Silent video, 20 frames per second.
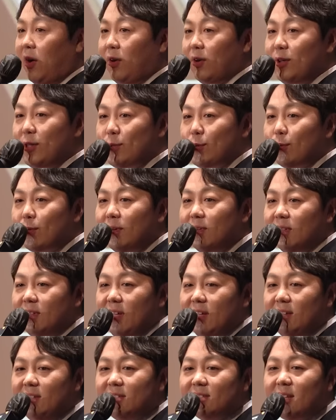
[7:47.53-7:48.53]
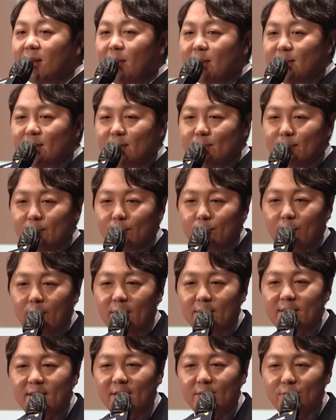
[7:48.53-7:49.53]
어, 이쪽은 인스타 맛집으로도
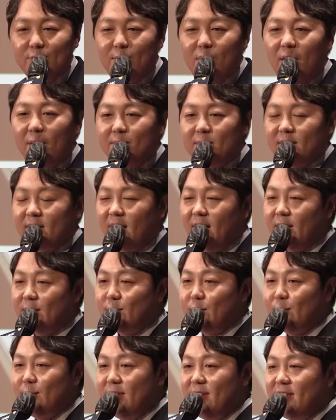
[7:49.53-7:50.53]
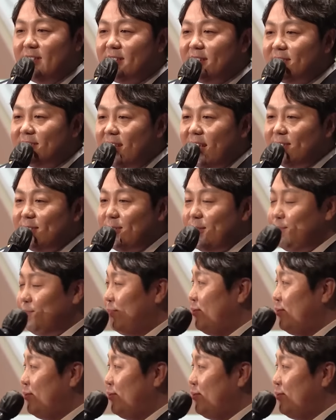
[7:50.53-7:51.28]
굉장히 유명합니다. 좀 인증샷을